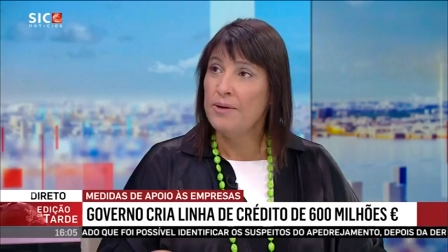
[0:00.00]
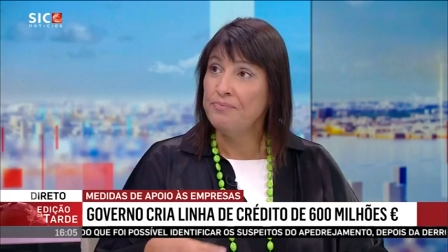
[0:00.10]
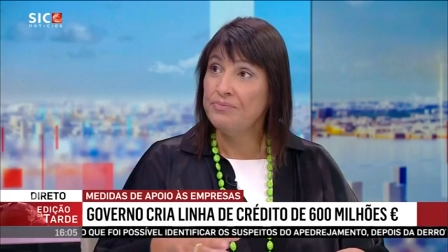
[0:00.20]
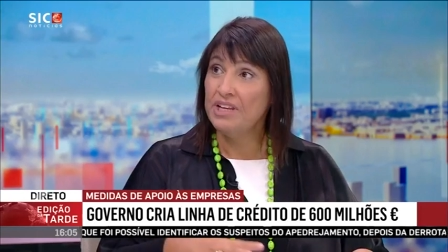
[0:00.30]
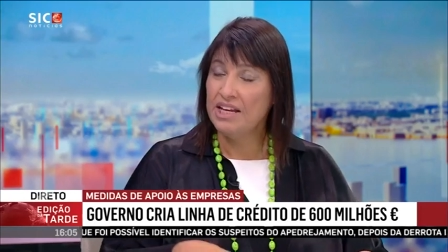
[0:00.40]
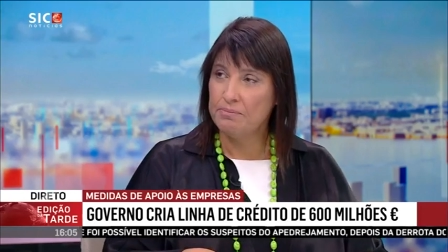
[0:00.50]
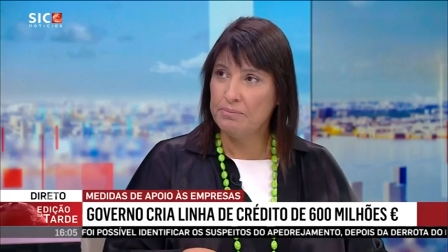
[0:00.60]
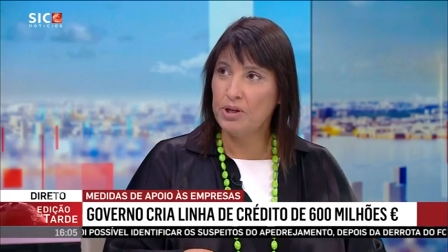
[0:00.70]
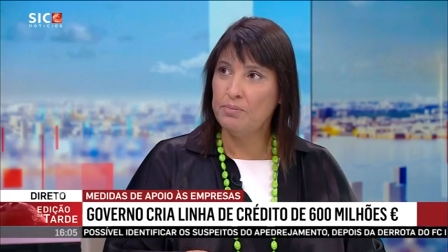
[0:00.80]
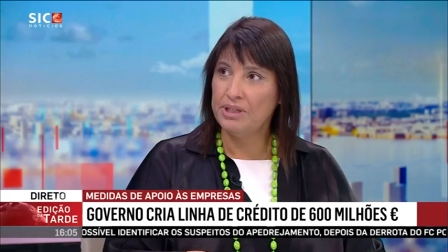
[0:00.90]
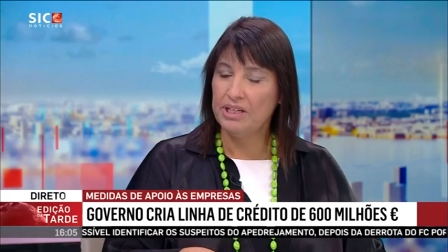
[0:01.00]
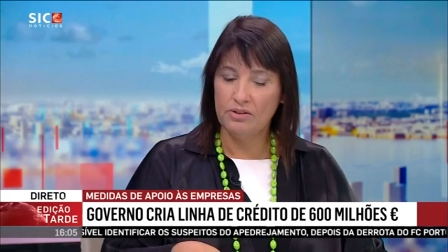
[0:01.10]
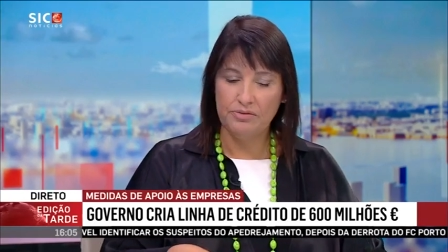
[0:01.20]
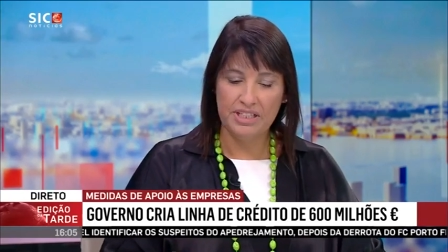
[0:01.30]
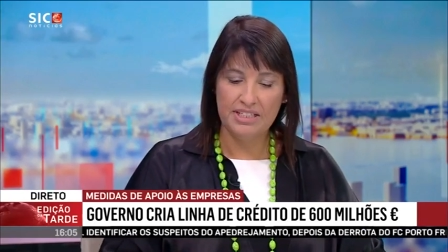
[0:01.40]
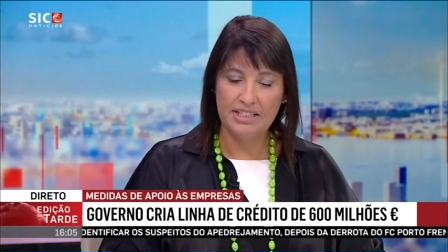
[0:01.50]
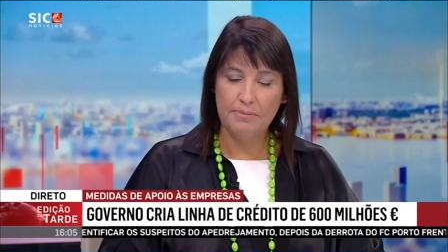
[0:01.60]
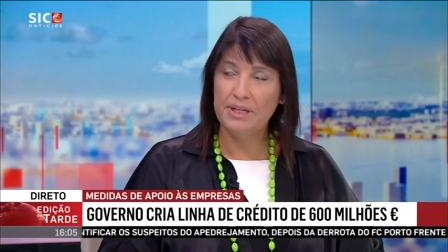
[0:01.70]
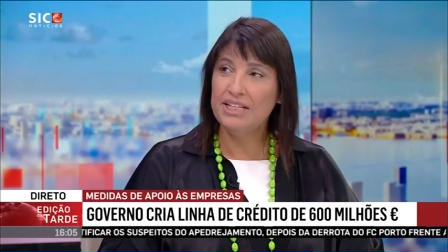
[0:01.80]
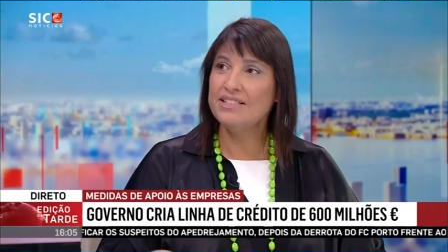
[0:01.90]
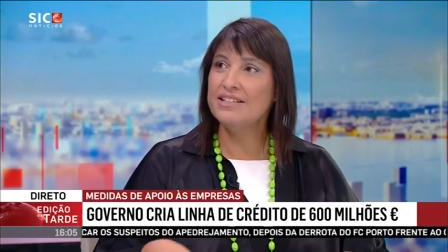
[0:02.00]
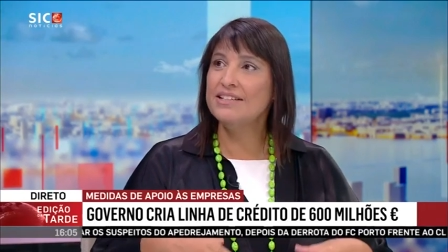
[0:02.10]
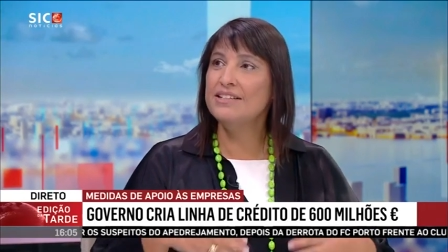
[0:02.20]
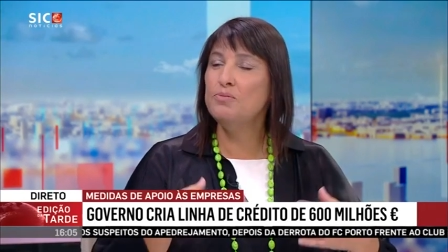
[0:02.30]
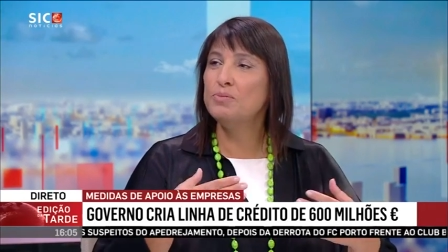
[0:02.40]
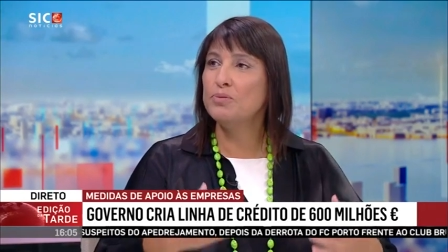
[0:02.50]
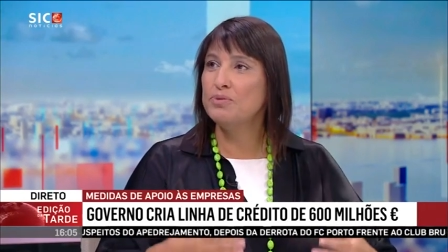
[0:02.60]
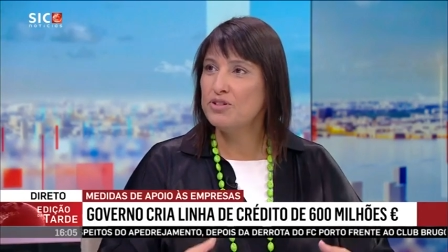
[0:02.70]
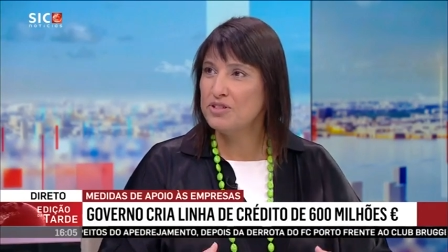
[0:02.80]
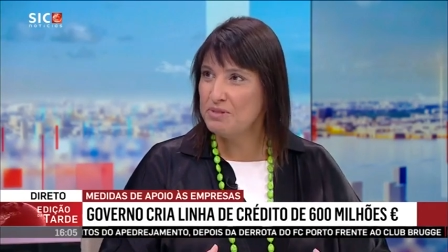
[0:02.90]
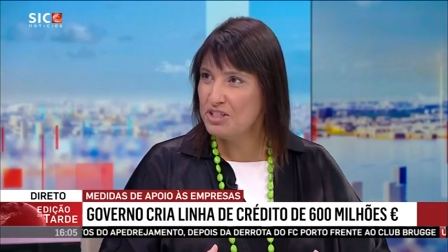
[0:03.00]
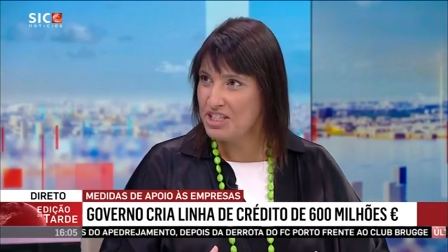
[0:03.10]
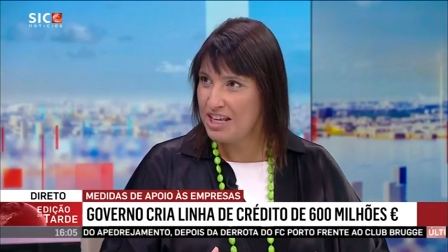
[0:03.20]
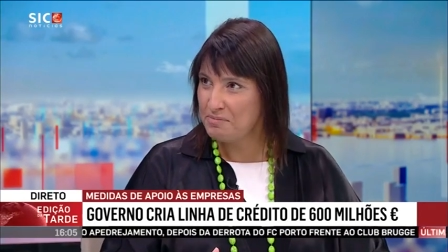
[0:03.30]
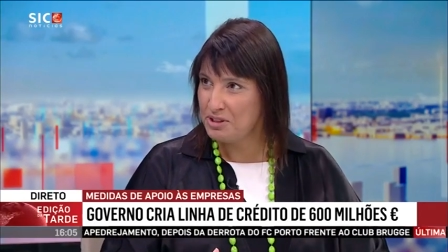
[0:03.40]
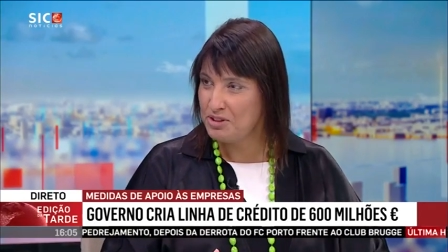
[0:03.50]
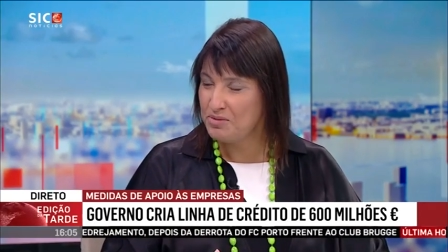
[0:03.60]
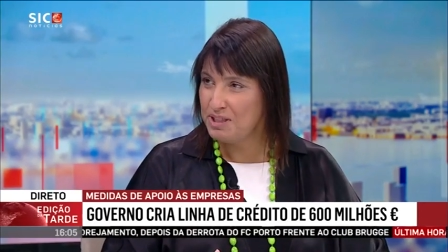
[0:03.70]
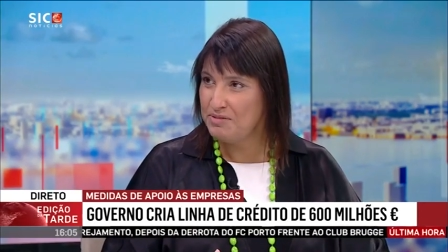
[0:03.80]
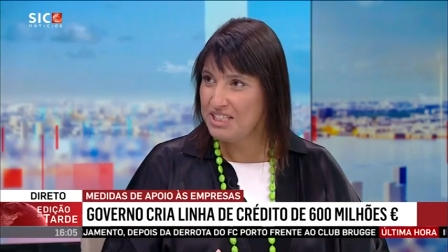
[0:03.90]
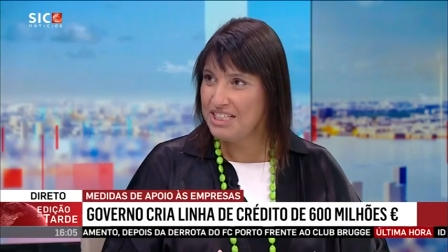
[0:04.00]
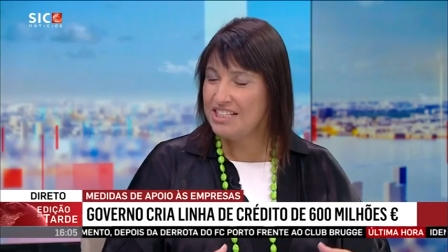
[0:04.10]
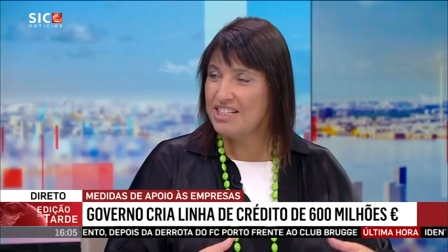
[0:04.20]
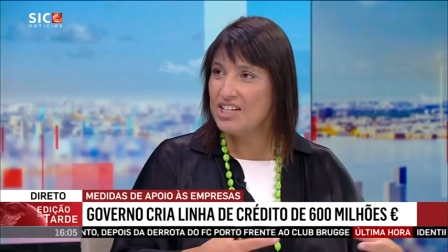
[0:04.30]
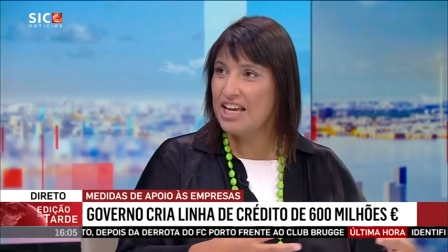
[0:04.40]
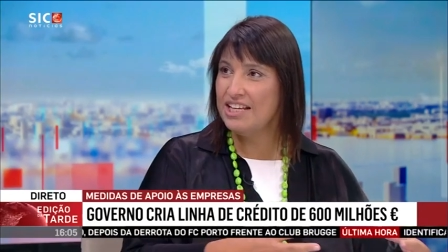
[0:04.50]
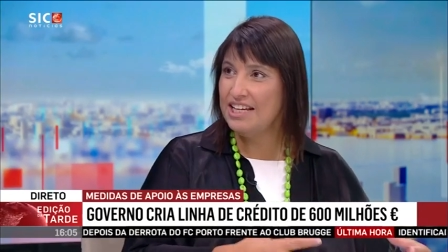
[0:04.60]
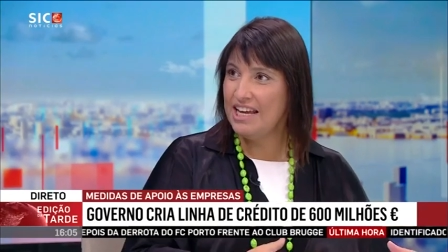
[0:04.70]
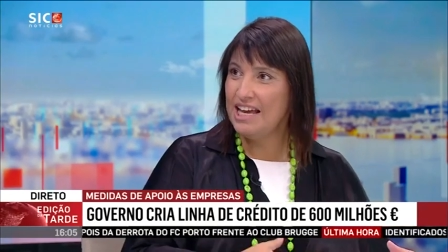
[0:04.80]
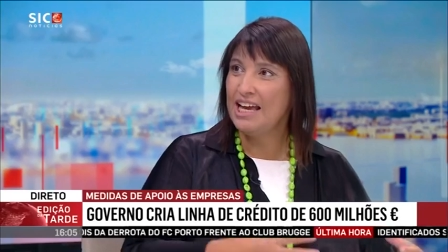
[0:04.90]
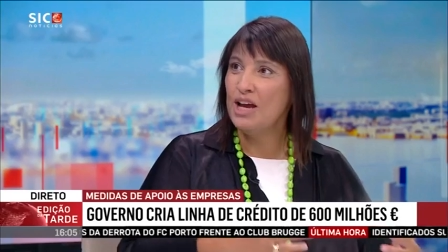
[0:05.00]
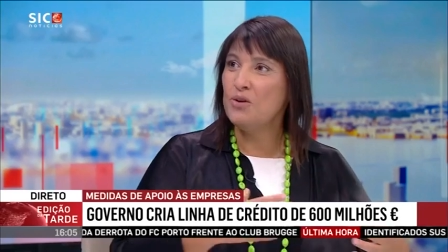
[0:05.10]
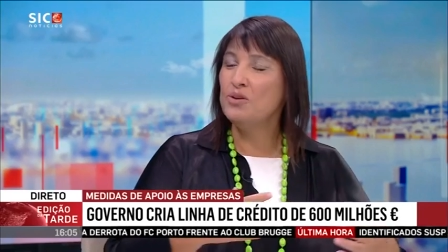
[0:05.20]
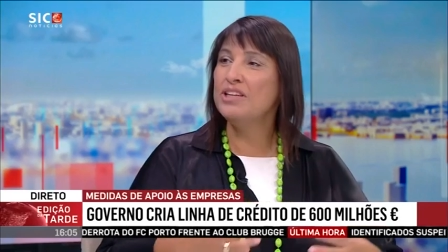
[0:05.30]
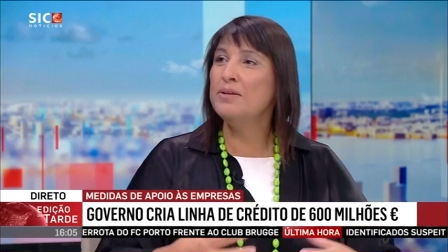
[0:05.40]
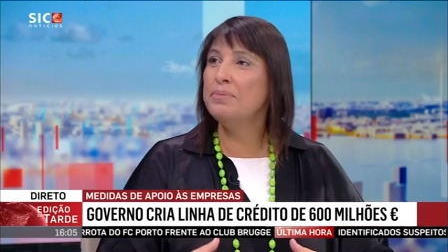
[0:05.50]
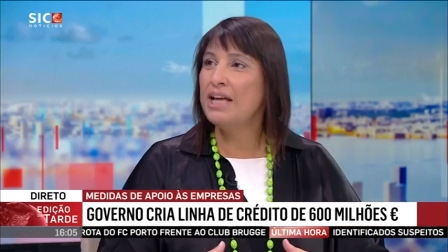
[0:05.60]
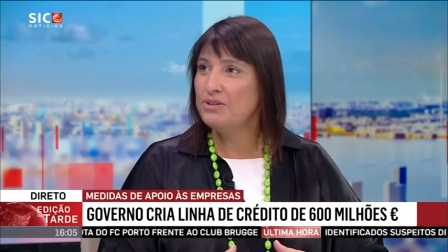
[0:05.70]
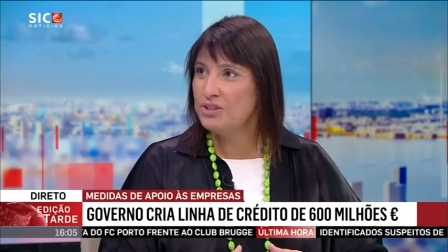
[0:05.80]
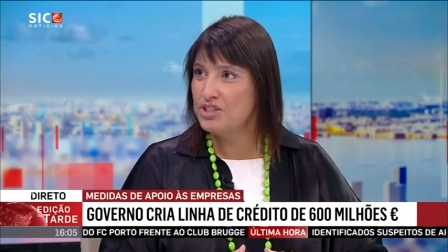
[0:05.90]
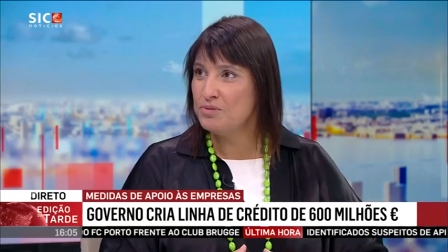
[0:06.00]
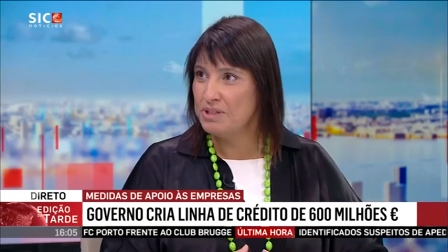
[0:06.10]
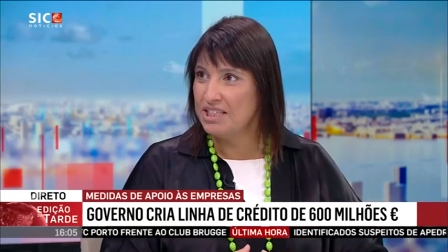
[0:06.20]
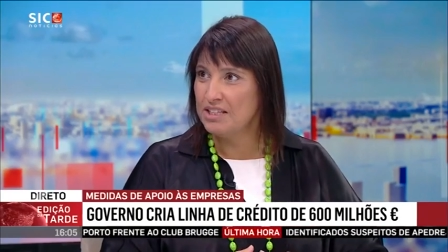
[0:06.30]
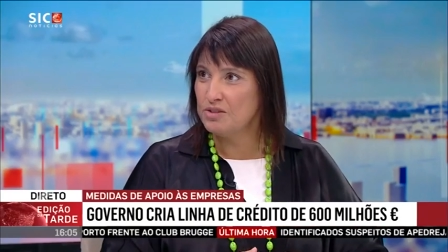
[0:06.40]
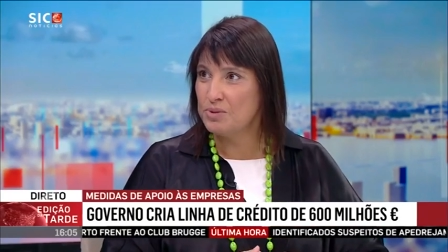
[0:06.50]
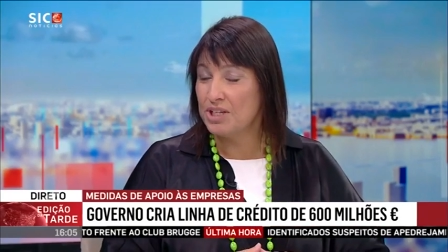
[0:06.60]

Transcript: na própria conferência de imprensa que o próprio Orçamento de Estado para 2023 já iria contemplar outras medidas.